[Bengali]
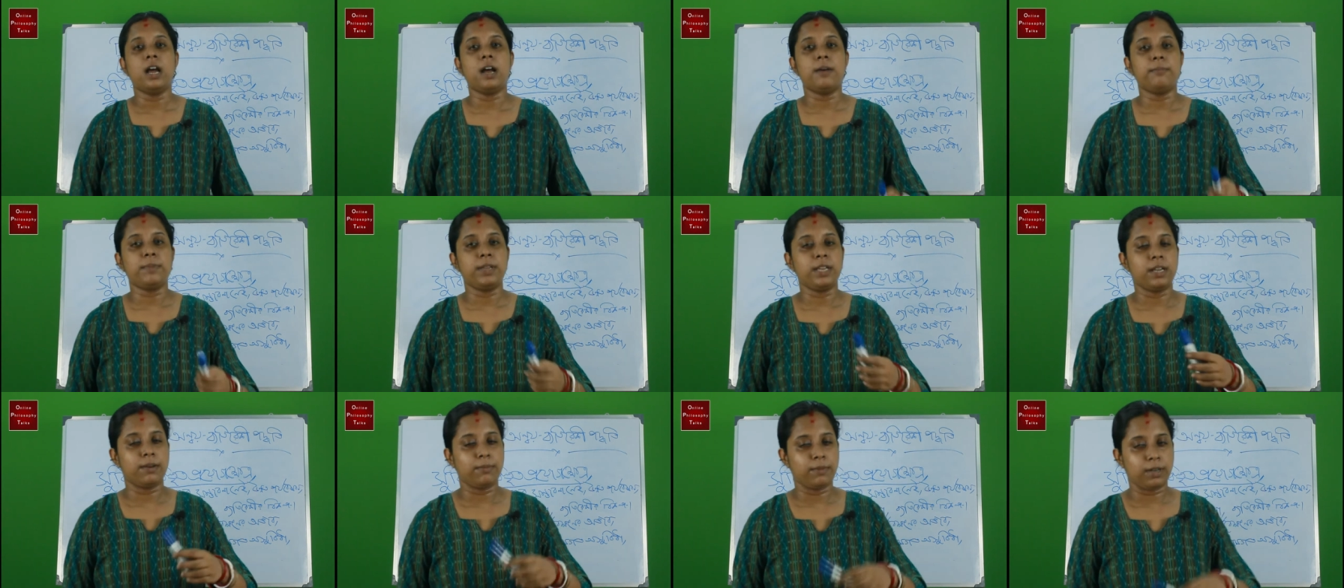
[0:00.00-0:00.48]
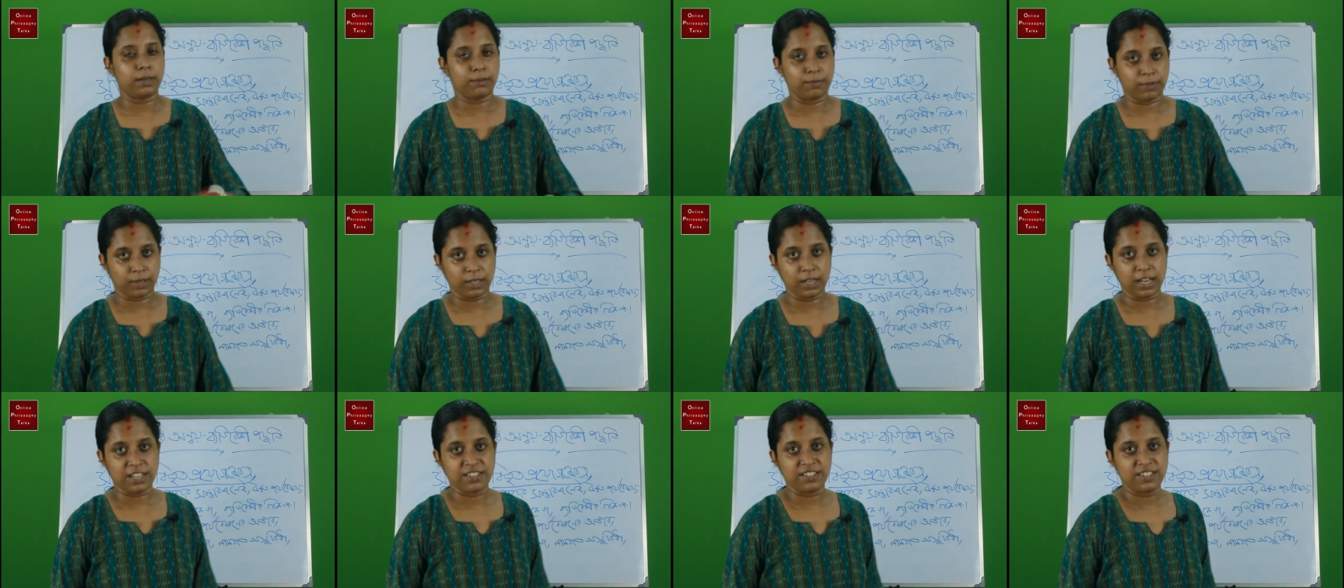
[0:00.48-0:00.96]
আমি আমার
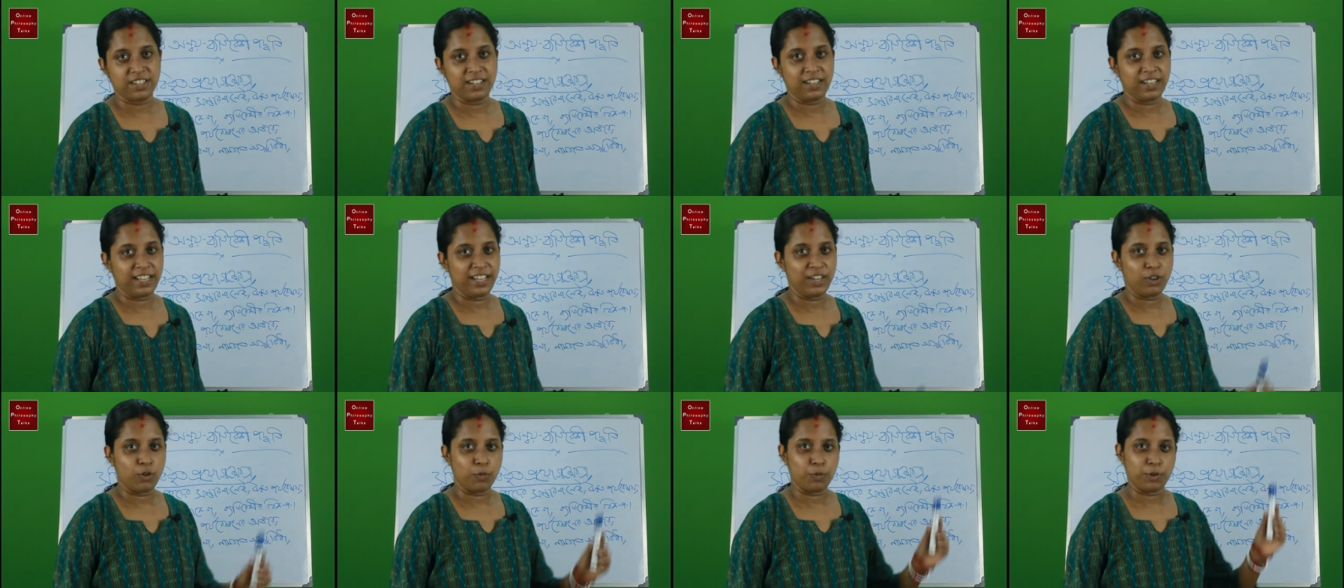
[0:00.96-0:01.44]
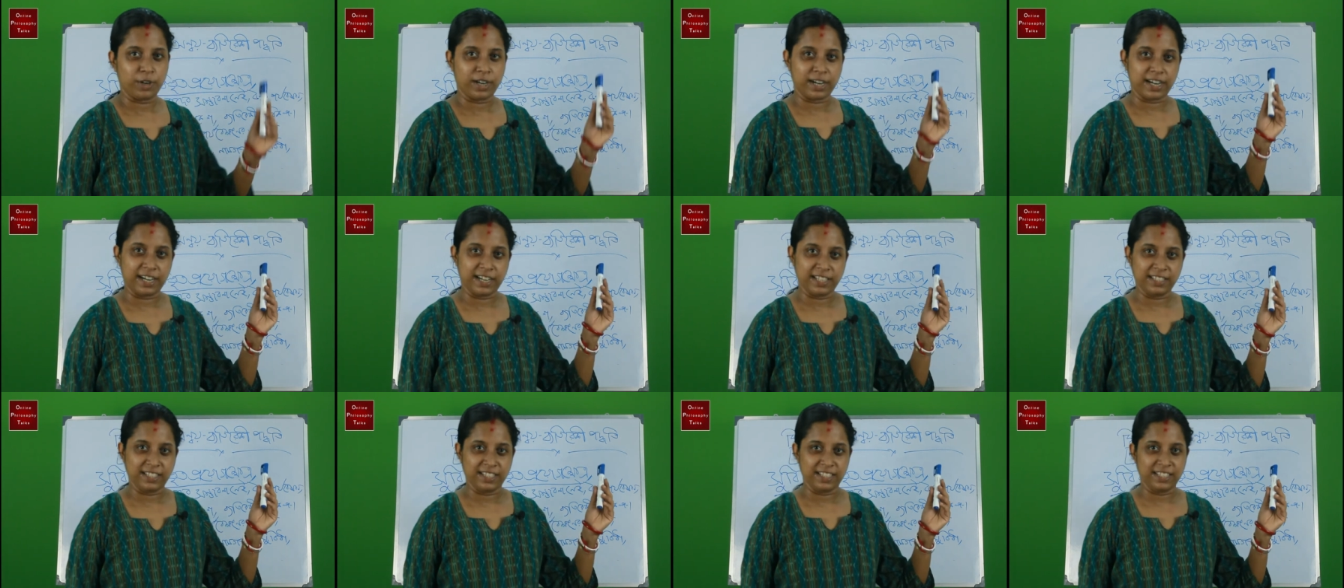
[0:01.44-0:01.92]
ক্লাসটার লিঙ্ক ওপরে
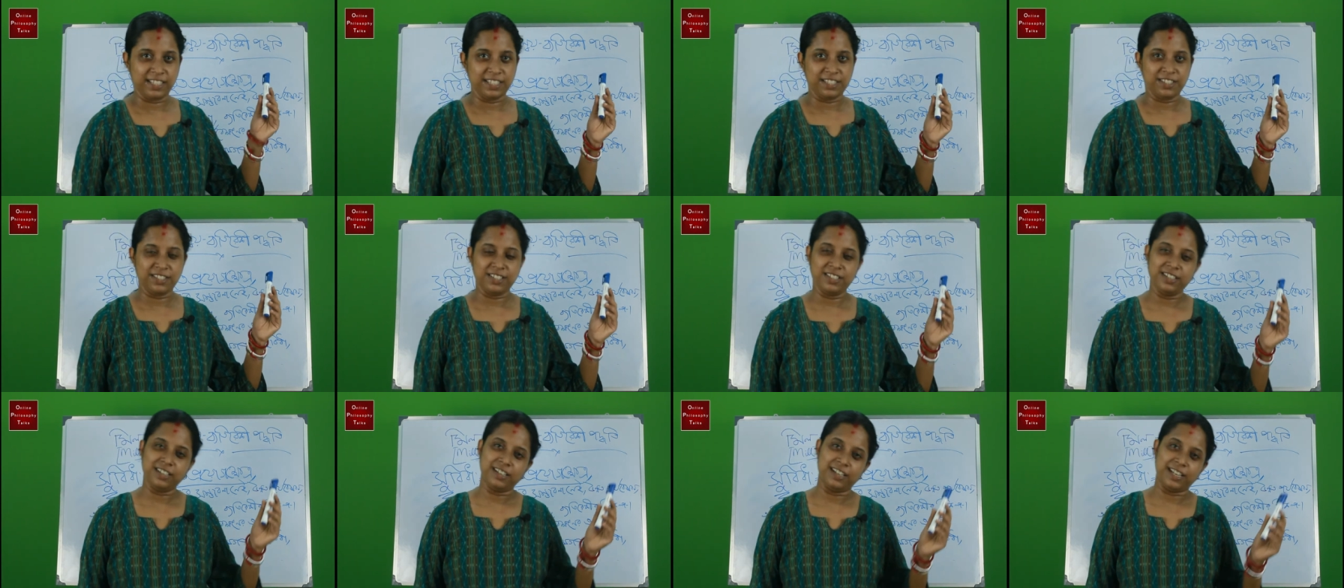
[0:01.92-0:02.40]
কার্ডে দিয়ে দিচ্ছি